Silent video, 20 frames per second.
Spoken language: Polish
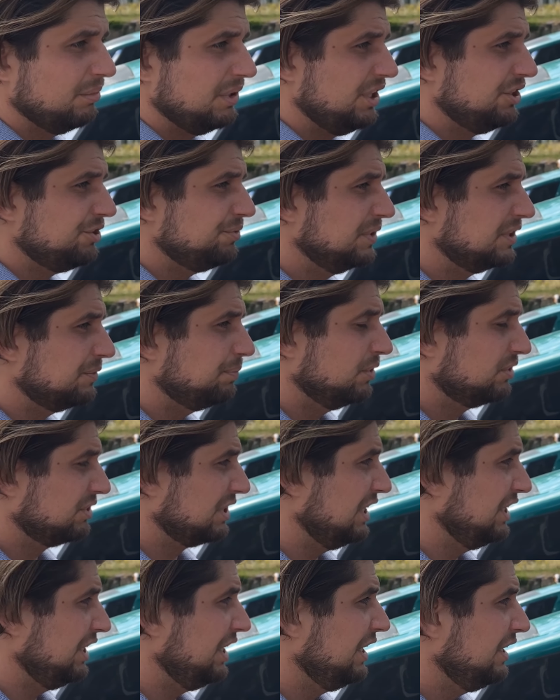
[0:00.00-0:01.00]
mieliśmy
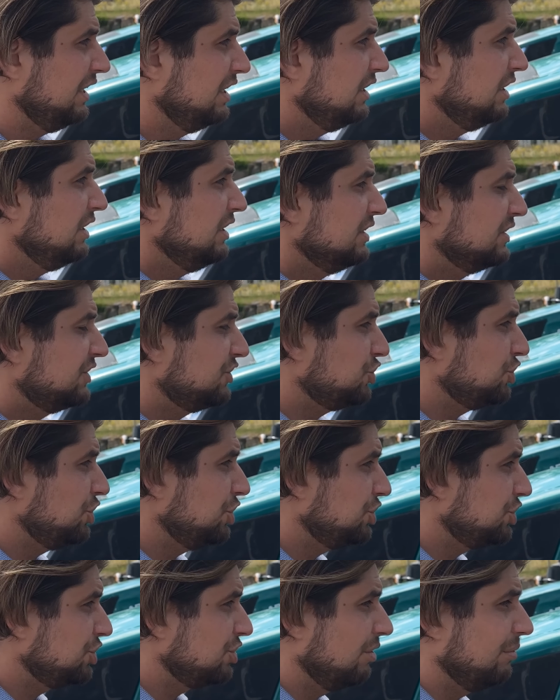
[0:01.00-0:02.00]
spotkanie z
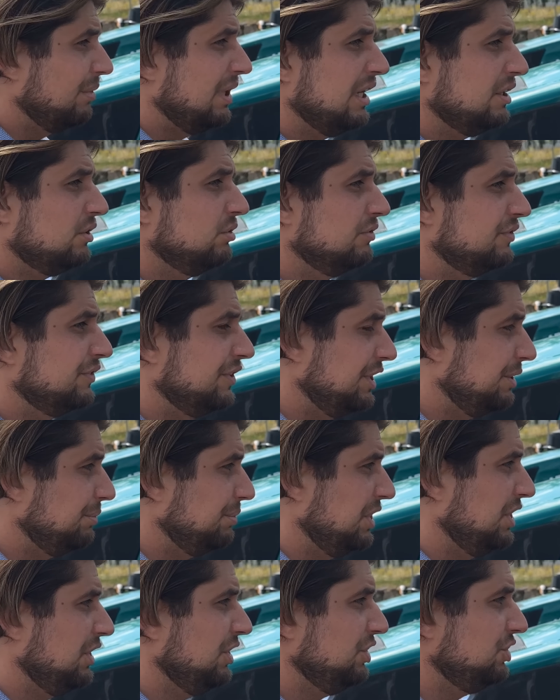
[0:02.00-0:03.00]
sześcioma
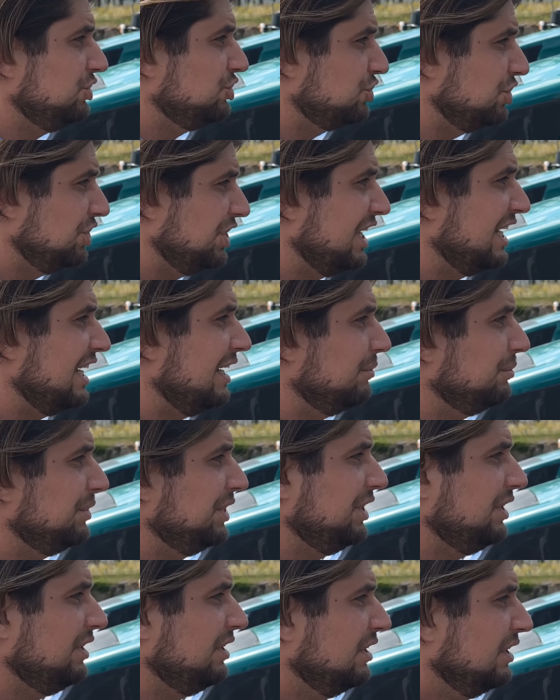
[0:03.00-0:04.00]
głównymi
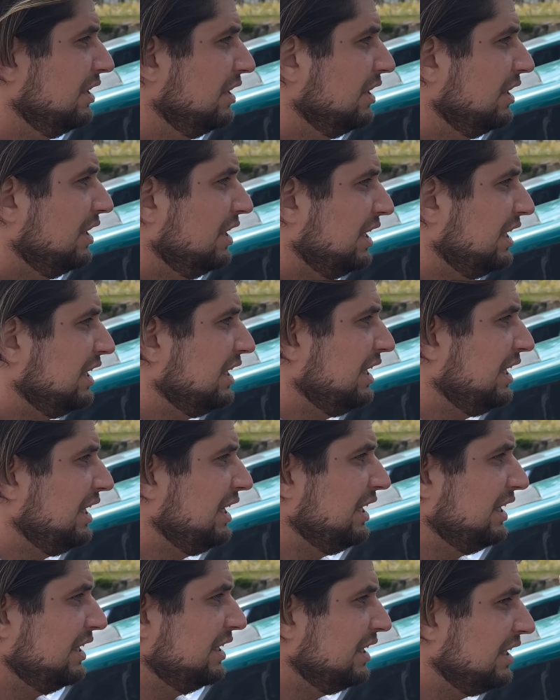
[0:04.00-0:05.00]
inżynierami
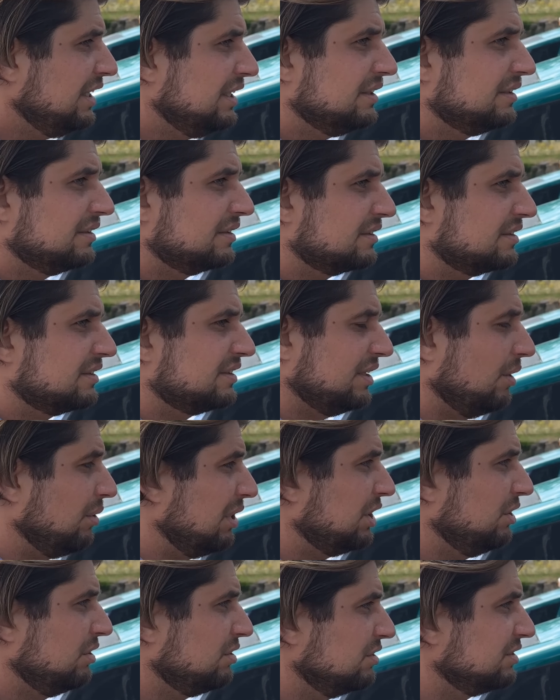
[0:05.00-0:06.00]
e,
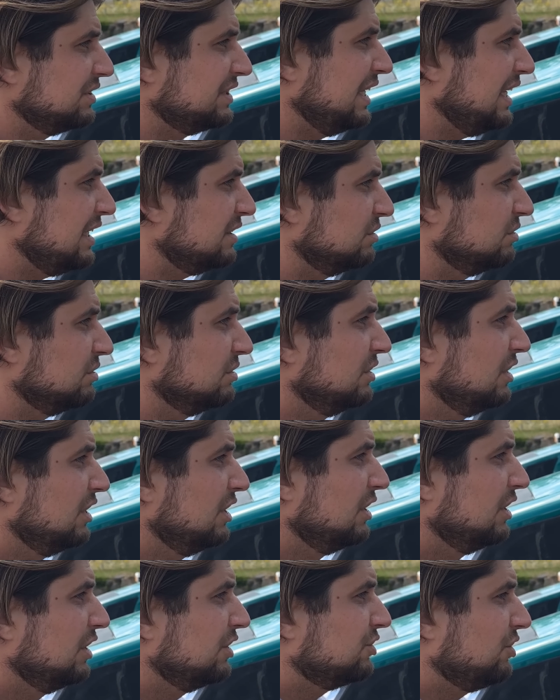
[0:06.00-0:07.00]
całego koncernu.
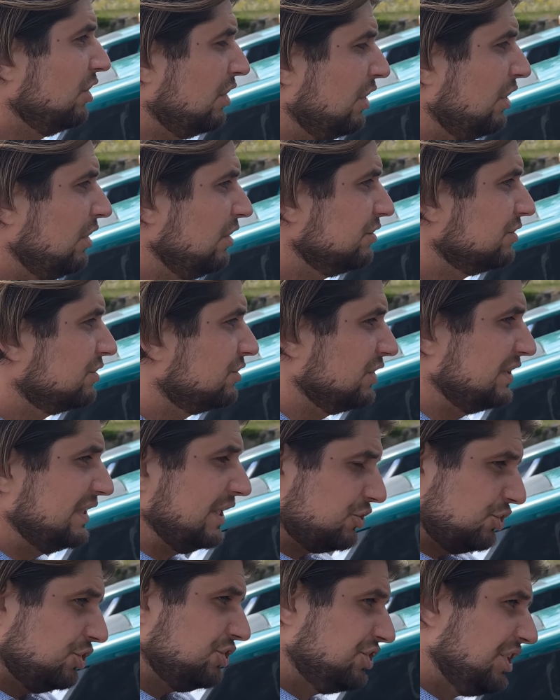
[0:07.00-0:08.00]
To, to
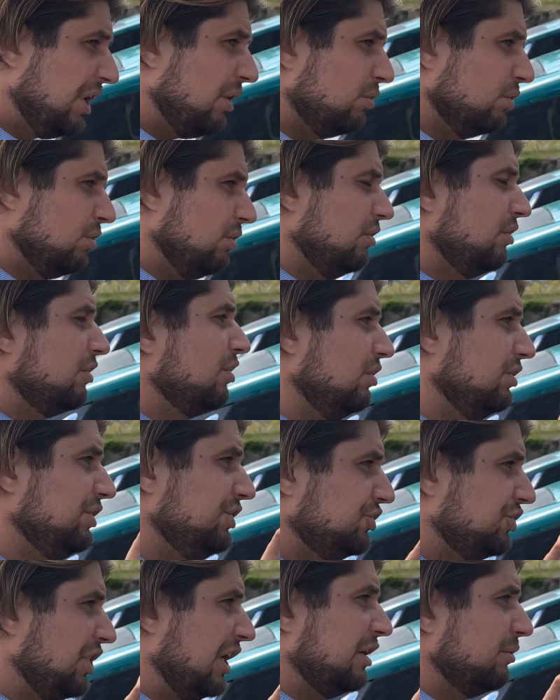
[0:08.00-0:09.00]
znaczy działu
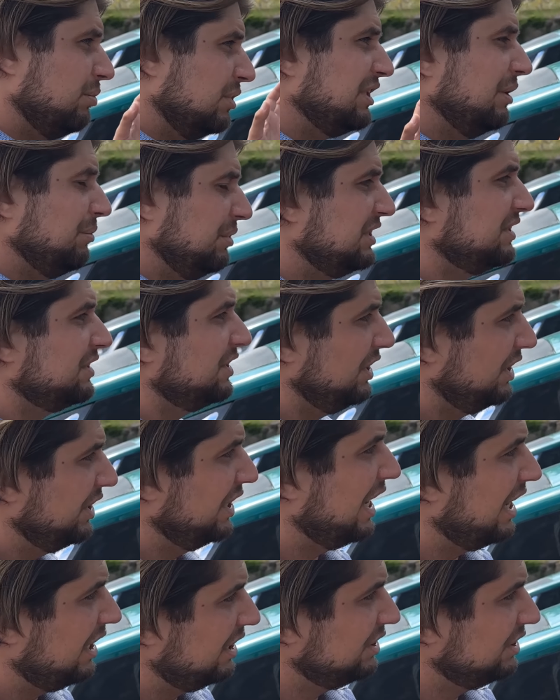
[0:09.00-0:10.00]
rolniczego, bo tam jest kilka kilna,